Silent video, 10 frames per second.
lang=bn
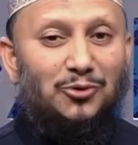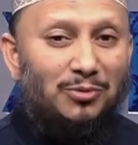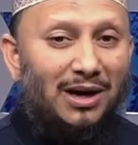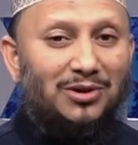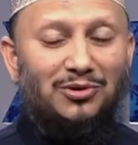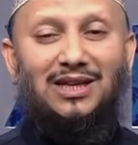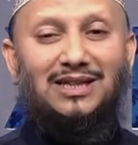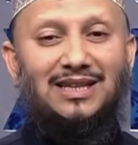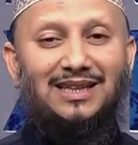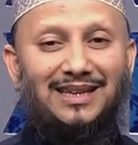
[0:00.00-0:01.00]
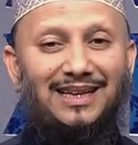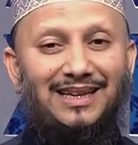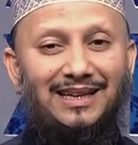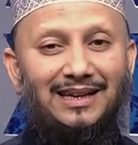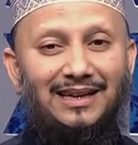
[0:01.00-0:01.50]
তোমার কথার সাথে নেই
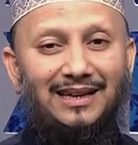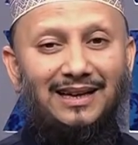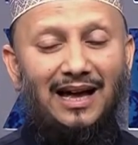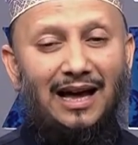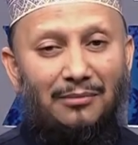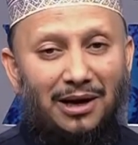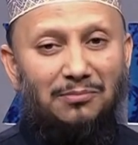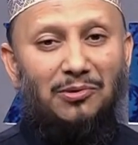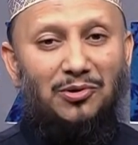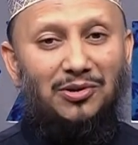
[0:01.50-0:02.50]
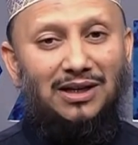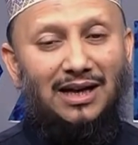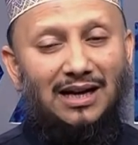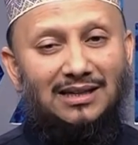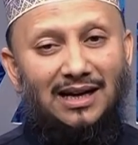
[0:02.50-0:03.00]
আমার পক্ষ
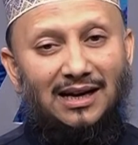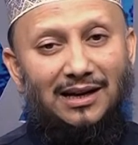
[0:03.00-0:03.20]
থেকে আসা